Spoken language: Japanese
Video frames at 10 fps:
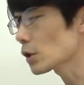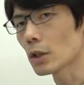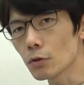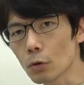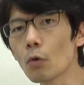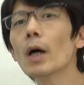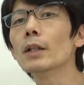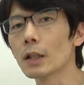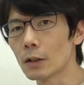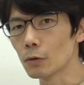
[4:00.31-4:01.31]
したらちょっと怖
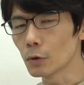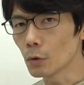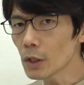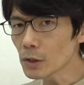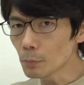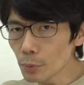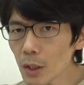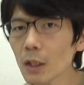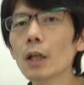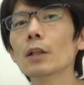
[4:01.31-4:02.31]
いなっていうふうに親さん
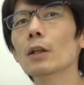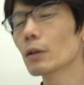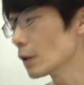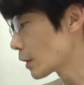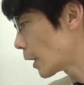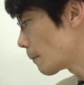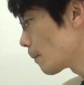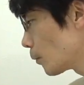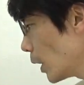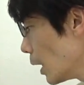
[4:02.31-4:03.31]
ブレーキかけてやってくださ
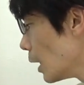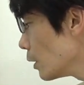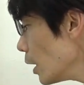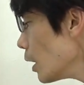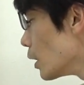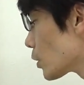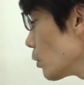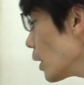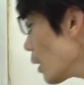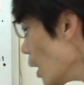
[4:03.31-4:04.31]
い。ね。で、
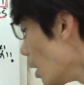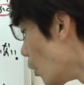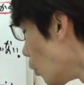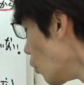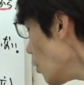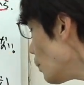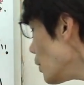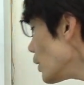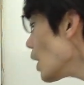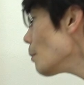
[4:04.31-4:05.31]
それから、
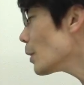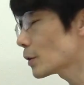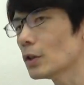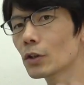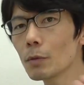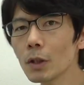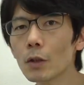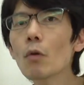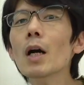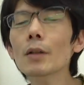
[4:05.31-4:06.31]
オープンキャンパス行ってみて
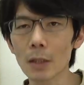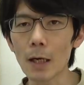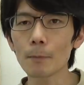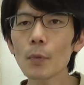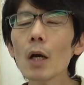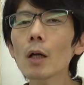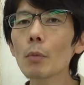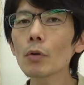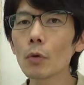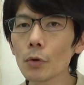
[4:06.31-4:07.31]
よかった。だから
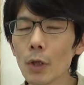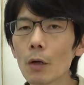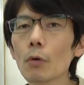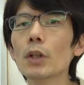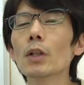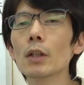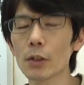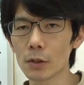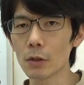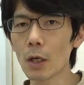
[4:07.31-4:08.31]
僕この学校行きたい
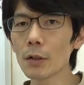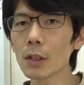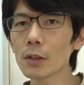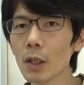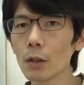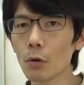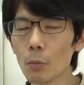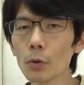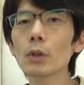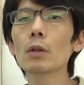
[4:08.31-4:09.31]
ですっていう判断材料を
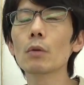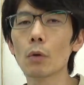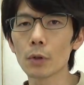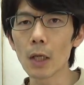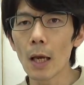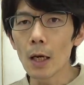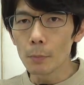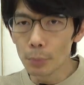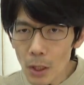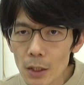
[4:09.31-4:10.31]
持ってくる子って、
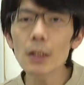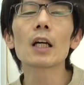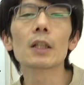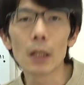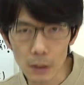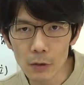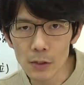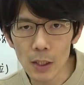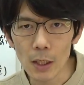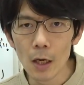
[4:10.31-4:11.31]
ブレーキかけてやってく
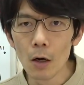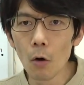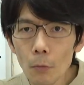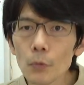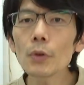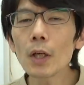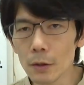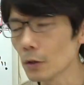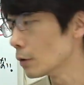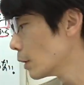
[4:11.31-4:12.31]
ださい。本当に
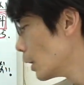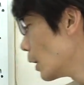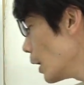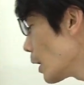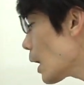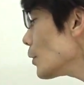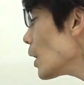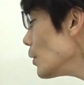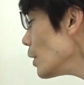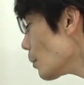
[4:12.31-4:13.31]
かっていう。簡
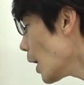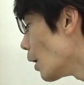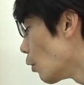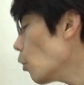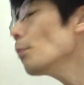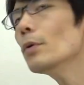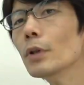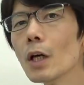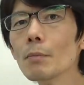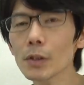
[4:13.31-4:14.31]
単に言えば、
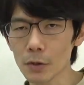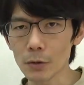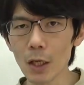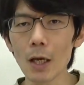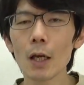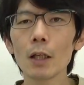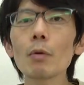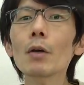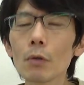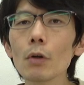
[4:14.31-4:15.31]
オープンキャンパスって、い
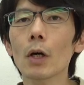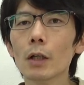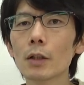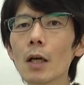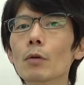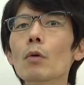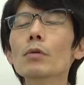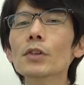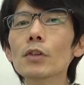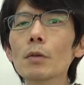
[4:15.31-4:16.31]
わゆる結
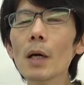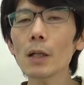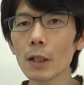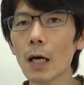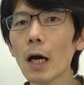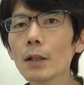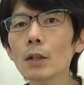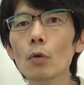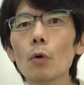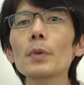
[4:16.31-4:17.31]
婚する前に相
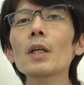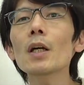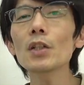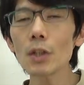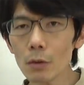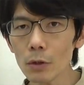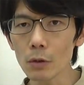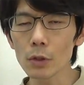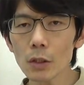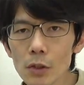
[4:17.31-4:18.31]
手とお見合いしてるって
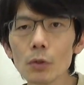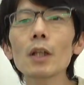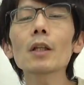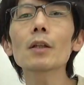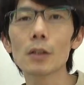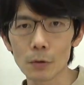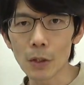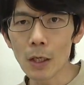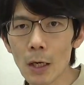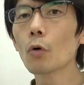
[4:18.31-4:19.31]
いう、たったそれだけなんですよ
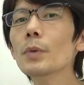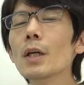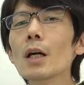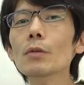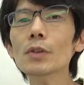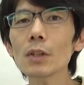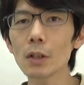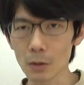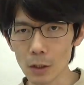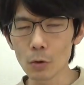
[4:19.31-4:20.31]
ね。お見合いの
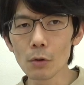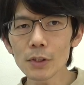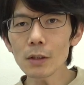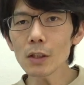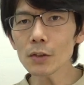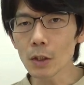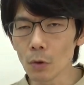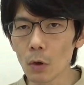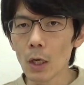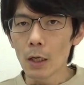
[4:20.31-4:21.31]
席って当然ですけ
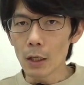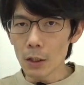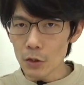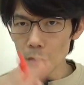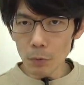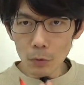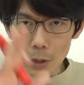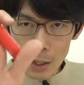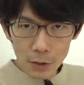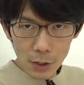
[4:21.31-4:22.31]
ど、自分
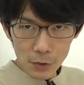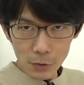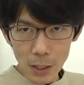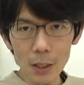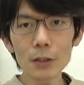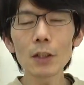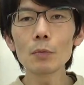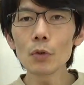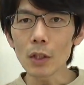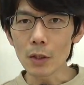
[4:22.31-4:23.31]
と相対する相手に
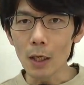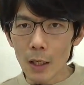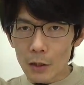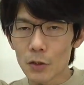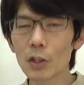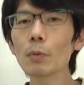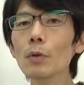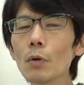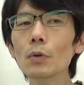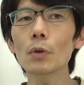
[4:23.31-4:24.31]
向けて、自
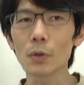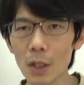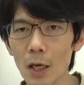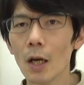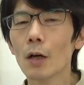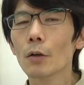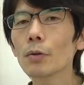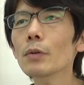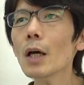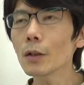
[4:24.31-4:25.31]
分のことって、
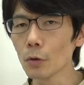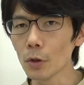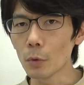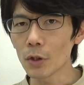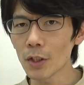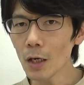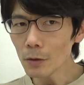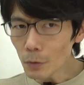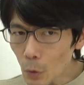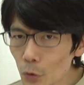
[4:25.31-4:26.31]
普段よりも
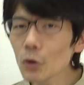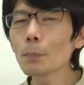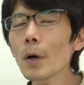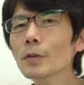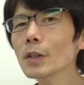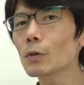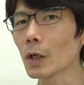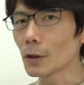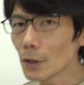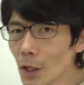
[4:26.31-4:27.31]
150%
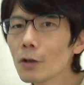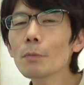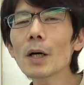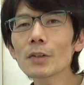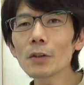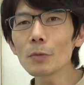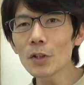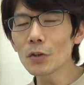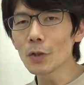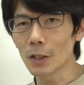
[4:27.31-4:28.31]
から 200%
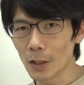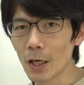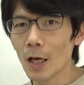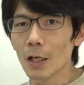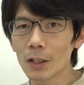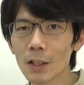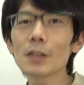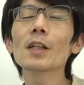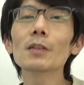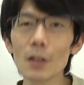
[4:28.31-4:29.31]
増しぐらいで着
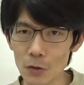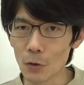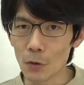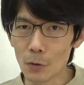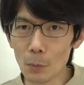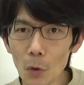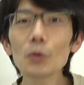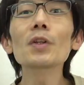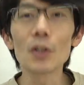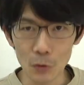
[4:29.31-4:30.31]
飾るでしょ、
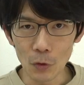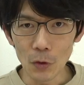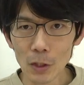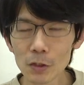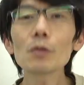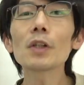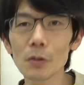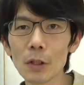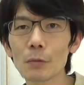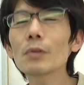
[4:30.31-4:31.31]
盛るでしょ。そうです
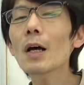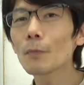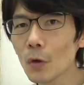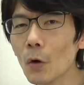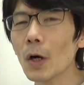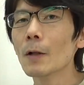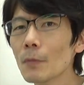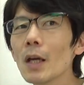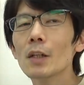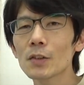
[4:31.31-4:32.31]
よね。普段の
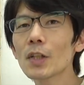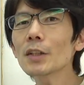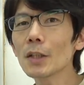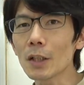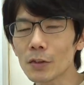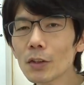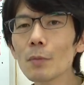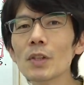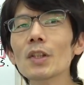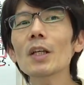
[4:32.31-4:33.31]
ね、姿なんか絶
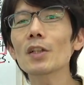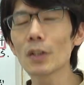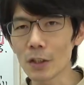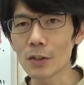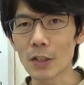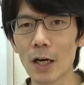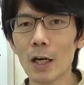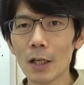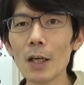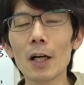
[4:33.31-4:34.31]
対見せたいじゃないですか。
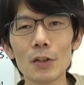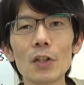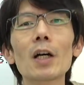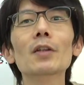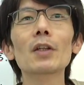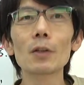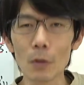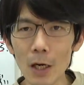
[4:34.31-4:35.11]
部屋が散らかってると